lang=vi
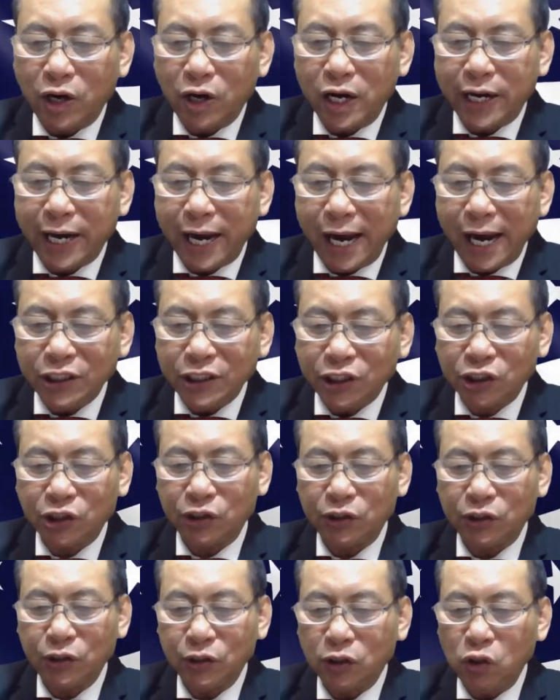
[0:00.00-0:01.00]
Kerch
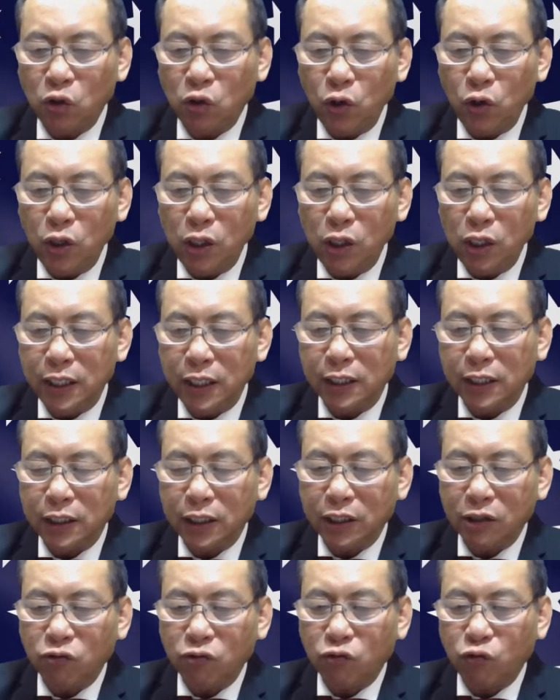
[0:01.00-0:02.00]
nối liền
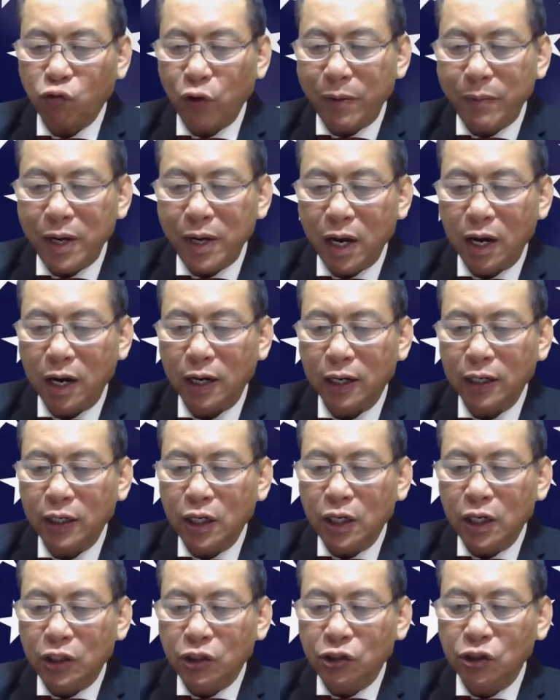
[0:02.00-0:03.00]
Crimea
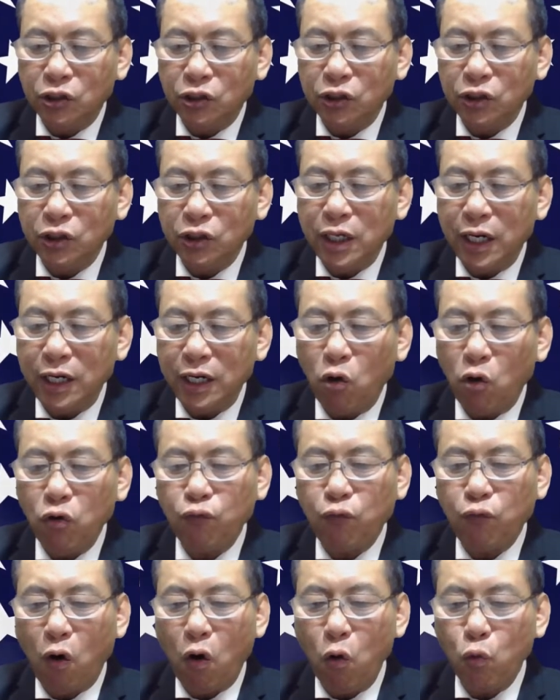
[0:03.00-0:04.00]
dường như để đối
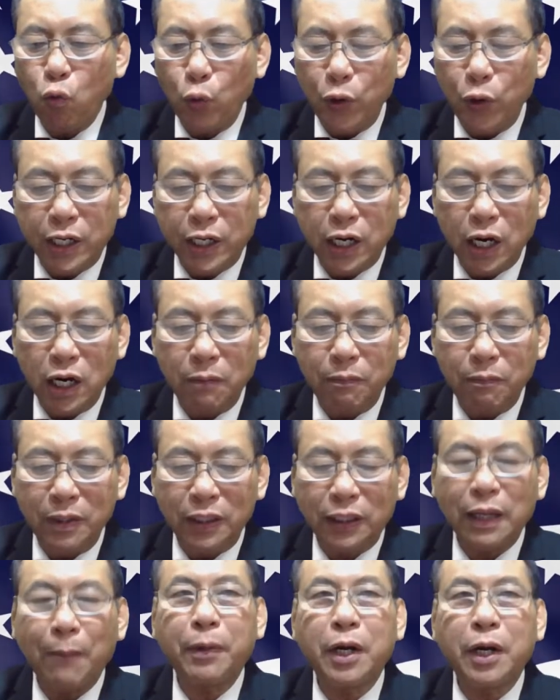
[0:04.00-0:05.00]
phó nguy cơ bị
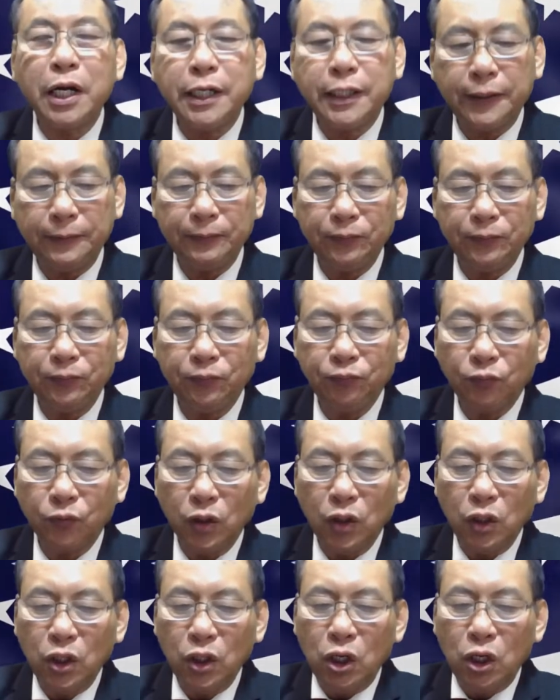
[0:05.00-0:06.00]
tập kích.
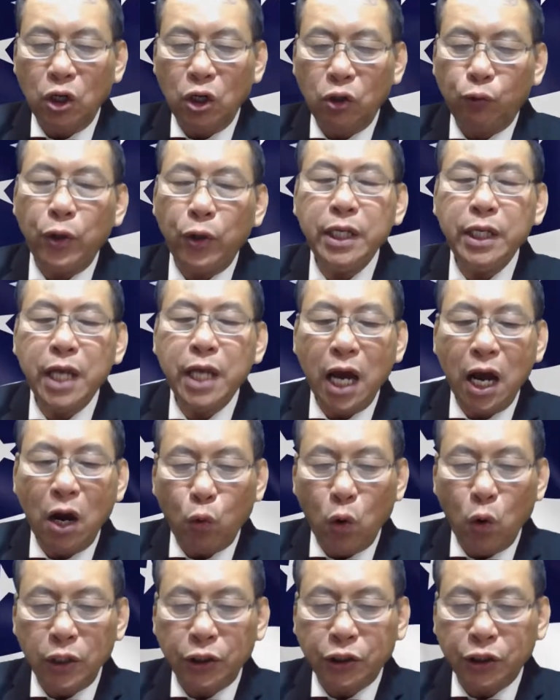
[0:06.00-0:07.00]
Chuyên gia
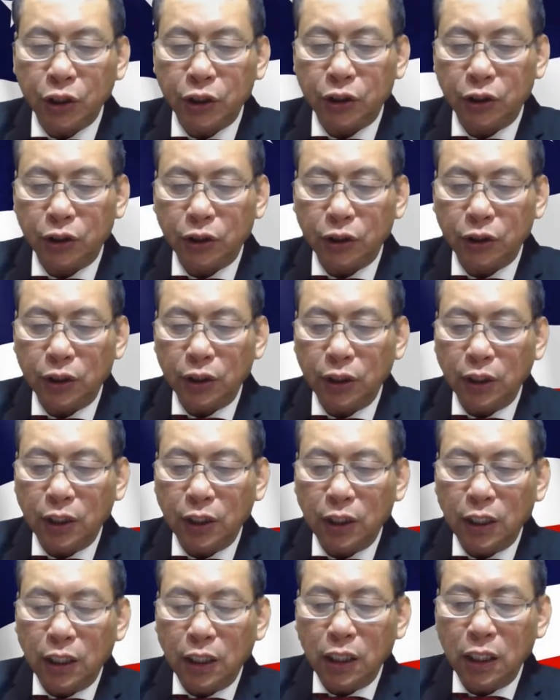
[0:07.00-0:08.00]
quân sự
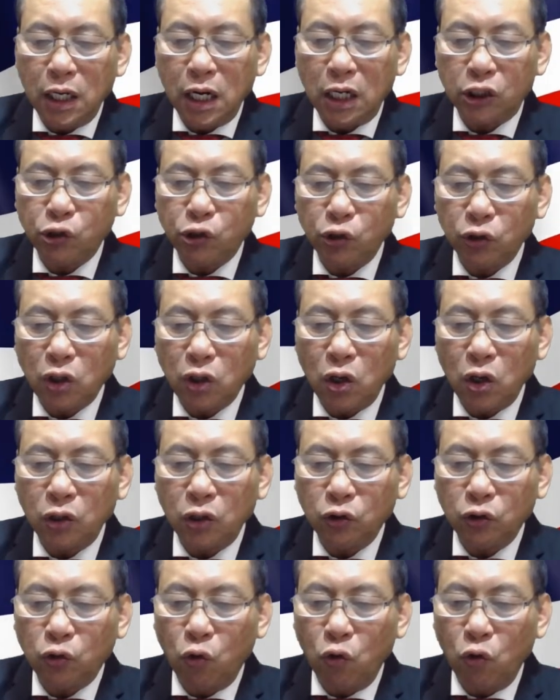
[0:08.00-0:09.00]
là Sutton
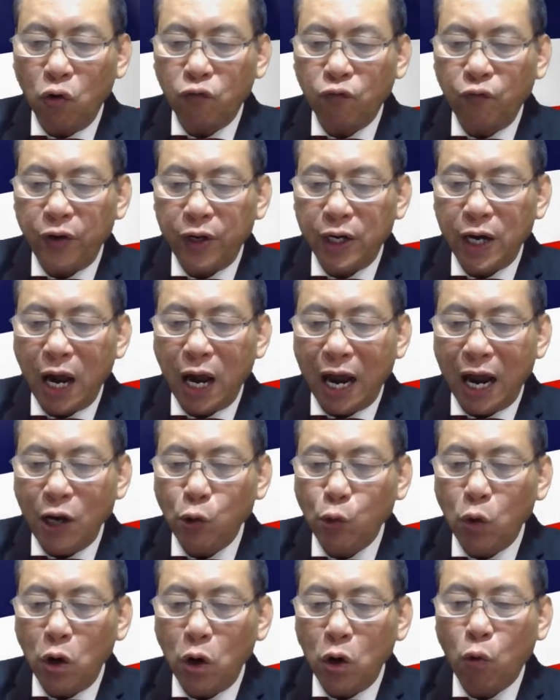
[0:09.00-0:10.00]
thuộc Viện Hải
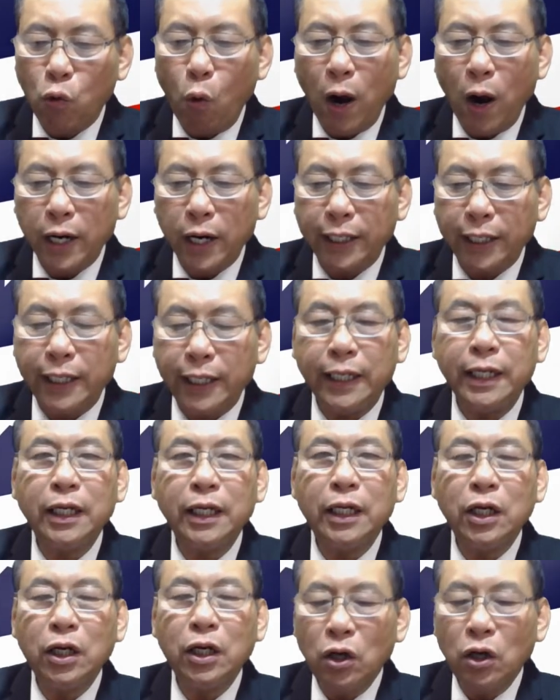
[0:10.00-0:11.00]
quân của Hoa Kỳ
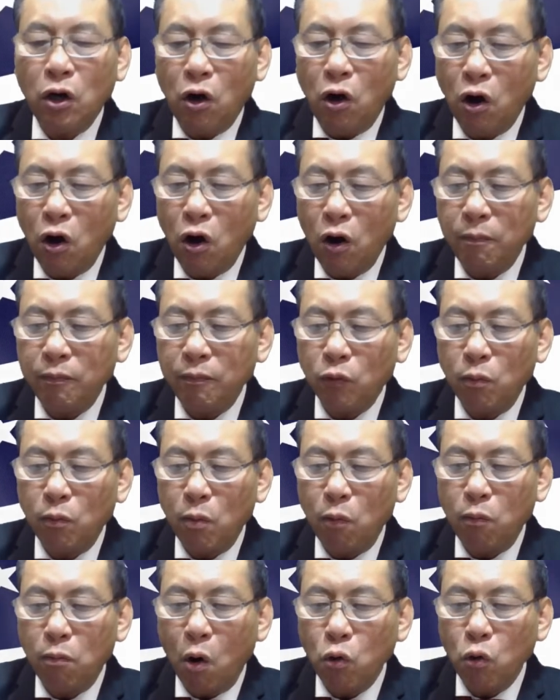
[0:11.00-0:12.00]
hôm
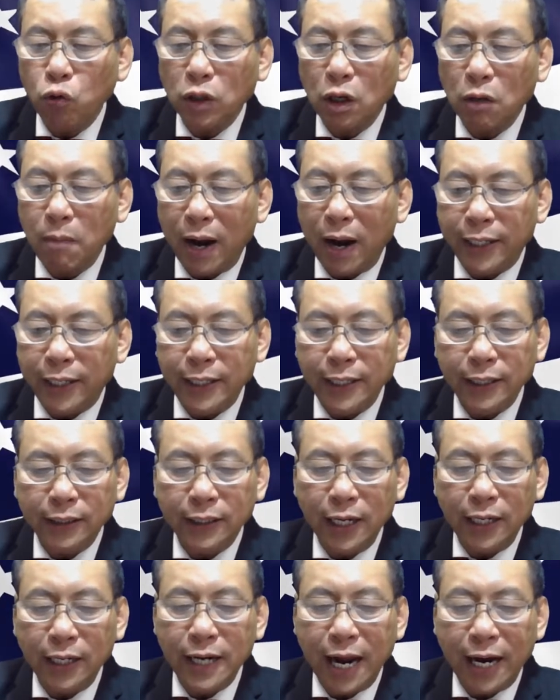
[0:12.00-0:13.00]
mùng 4 tháng 7
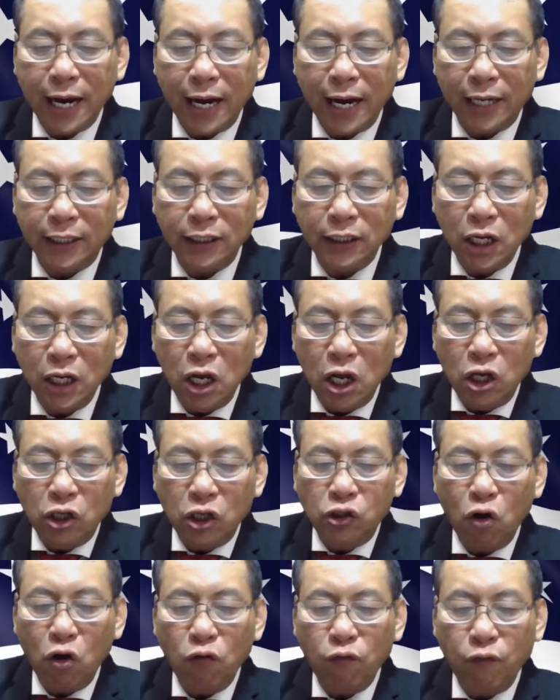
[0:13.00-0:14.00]
đã đăng ảnh
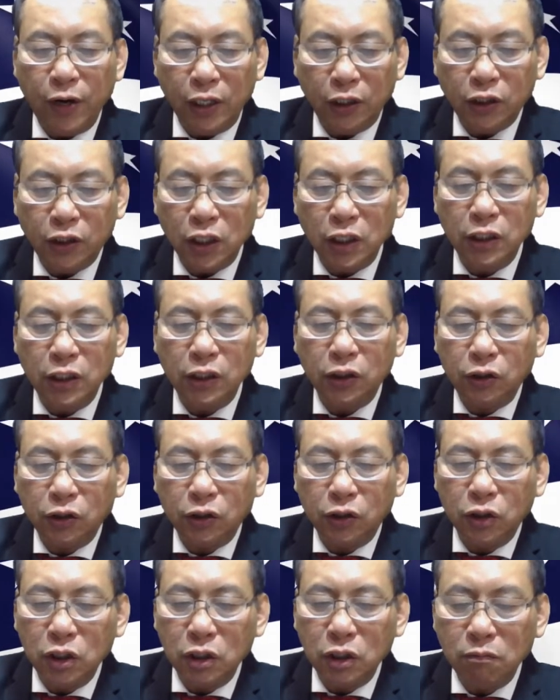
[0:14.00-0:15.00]
do vệ tinh
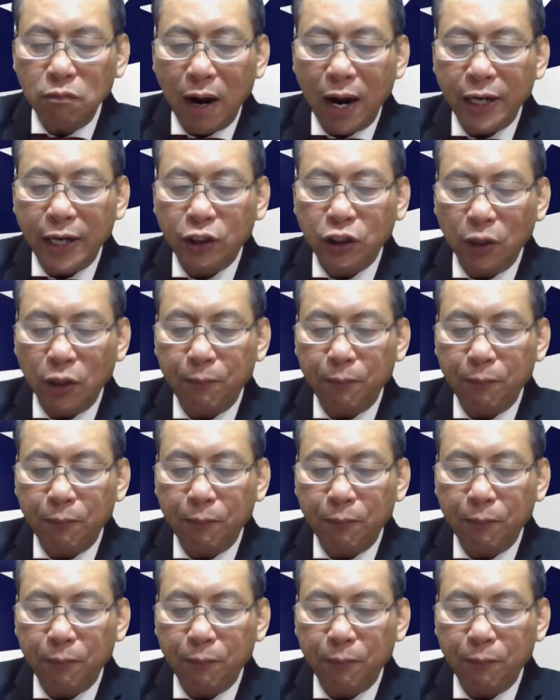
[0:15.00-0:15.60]
thương mại chụp